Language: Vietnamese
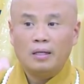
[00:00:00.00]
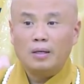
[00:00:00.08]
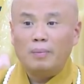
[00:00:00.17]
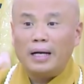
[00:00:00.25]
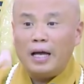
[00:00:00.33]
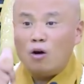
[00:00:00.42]

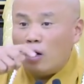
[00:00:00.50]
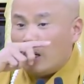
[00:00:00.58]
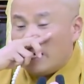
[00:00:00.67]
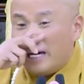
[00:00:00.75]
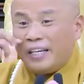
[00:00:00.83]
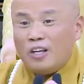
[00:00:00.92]
Nhưng mà nếu
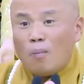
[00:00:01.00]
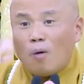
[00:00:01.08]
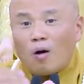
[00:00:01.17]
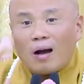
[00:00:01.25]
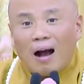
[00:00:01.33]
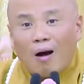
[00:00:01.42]
hít vô
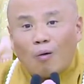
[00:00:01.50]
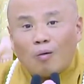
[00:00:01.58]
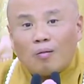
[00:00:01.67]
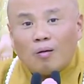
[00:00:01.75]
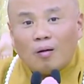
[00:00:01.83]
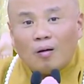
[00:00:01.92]
một
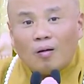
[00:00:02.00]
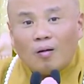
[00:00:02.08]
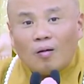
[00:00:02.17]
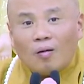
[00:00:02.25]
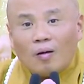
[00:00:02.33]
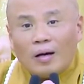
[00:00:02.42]
câu,
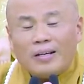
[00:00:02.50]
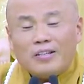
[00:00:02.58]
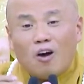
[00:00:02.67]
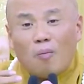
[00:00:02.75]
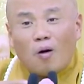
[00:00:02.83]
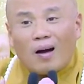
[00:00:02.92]
hít
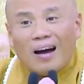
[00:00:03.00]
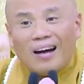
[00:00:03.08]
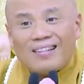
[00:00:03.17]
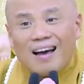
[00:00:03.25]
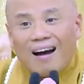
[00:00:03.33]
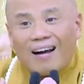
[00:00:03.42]
vô một
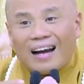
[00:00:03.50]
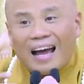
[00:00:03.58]
hơi thở